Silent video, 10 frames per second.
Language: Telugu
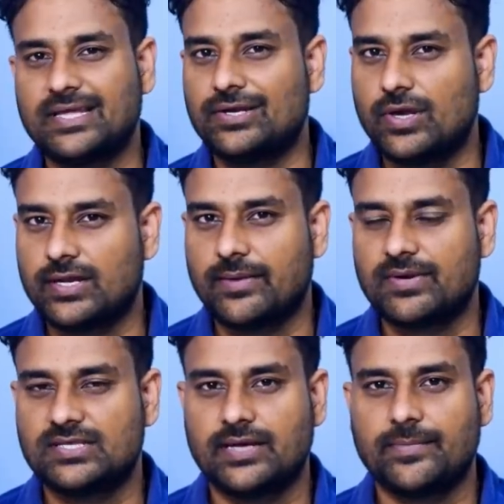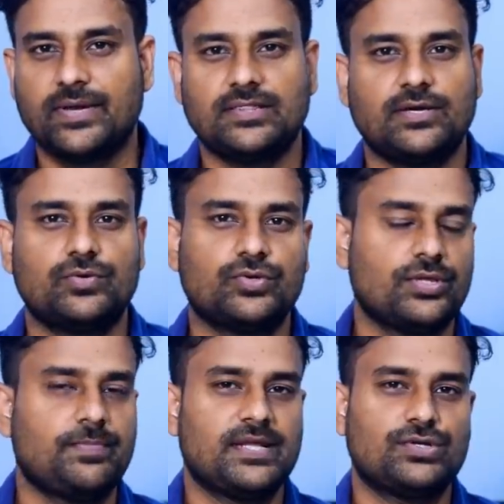మనకి డ్యూయల్ కెమెరా సెటప్ అయితే
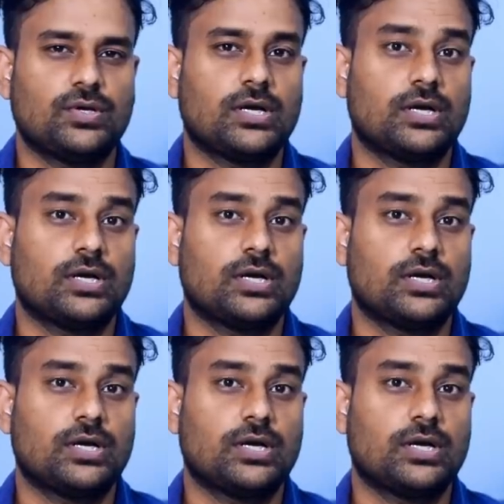ఉంటుంది పంచోల్